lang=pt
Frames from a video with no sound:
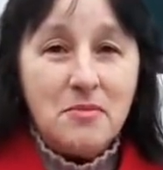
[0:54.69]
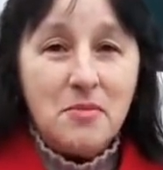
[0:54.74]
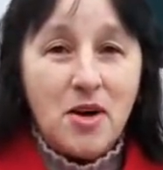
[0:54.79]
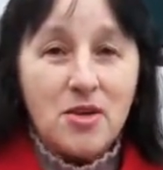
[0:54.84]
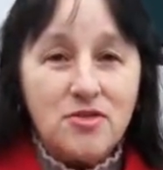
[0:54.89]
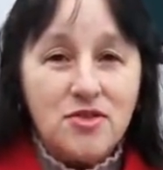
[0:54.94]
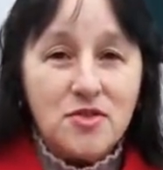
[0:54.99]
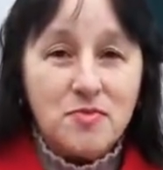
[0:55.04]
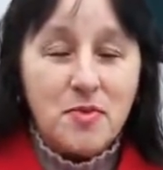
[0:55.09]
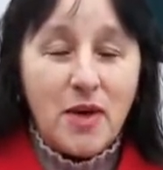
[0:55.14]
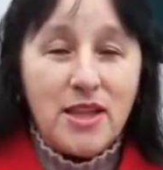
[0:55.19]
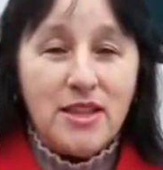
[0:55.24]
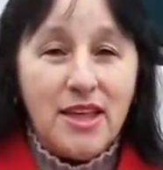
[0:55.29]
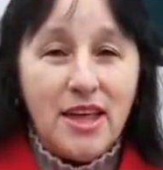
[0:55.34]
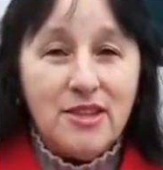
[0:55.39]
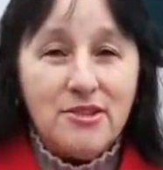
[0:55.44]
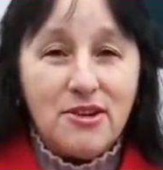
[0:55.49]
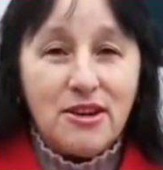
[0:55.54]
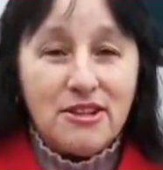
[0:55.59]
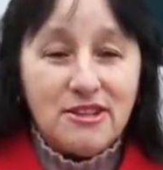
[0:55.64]
bota os pés
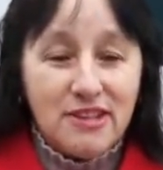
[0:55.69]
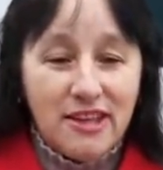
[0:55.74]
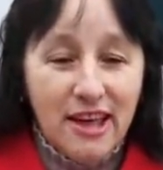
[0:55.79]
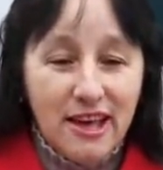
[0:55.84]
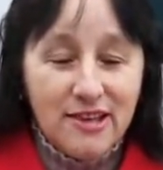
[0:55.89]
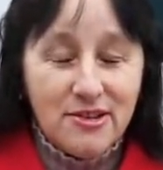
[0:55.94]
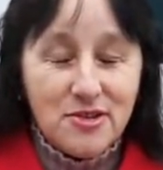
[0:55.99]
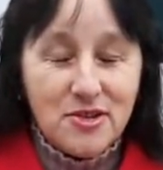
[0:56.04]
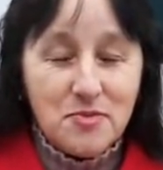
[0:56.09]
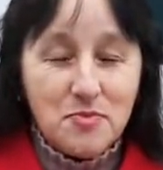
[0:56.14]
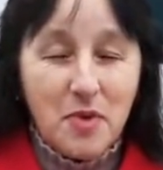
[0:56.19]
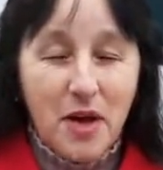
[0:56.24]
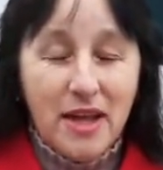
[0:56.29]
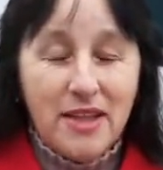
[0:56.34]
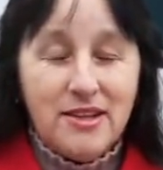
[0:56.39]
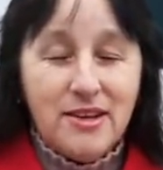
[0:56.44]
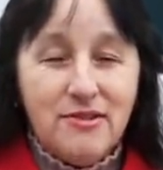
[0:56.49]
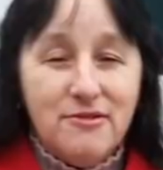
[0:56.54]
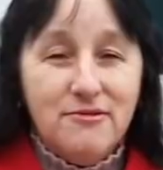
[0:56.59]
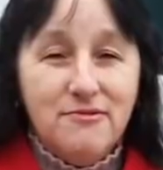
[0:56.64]
dentro até que os
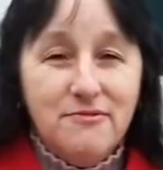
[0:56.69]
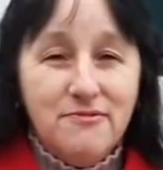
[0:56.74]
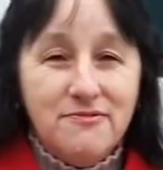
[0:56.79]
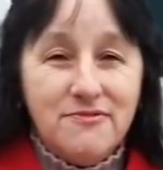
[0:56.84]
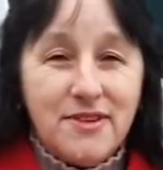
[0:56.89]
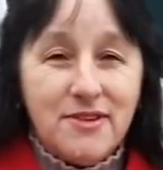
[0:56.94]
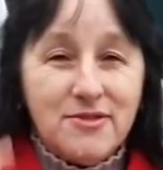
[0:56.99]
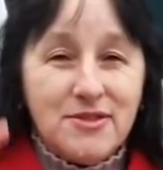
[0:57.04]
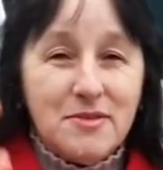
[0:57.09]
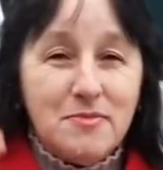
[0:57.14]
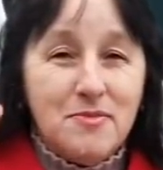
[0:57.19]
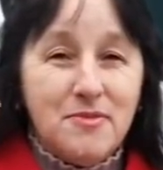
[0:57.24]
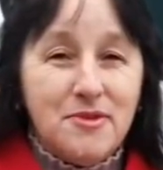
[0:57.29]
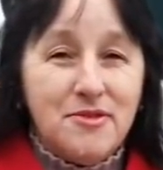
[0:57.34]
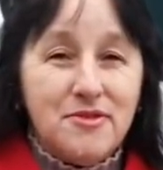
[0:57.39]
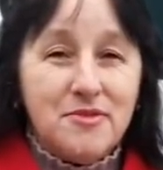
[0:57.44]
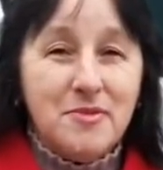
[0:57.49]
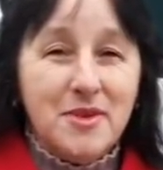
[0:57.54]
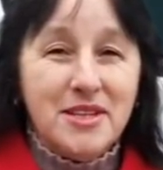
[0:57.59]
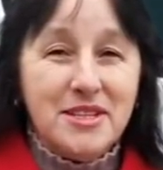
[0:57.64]
pés não, não se
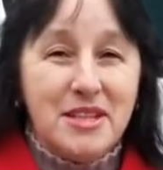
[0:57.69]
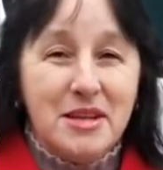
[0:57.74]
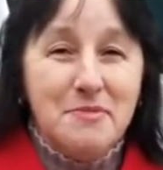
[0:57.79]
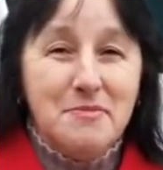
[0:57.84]
movimentem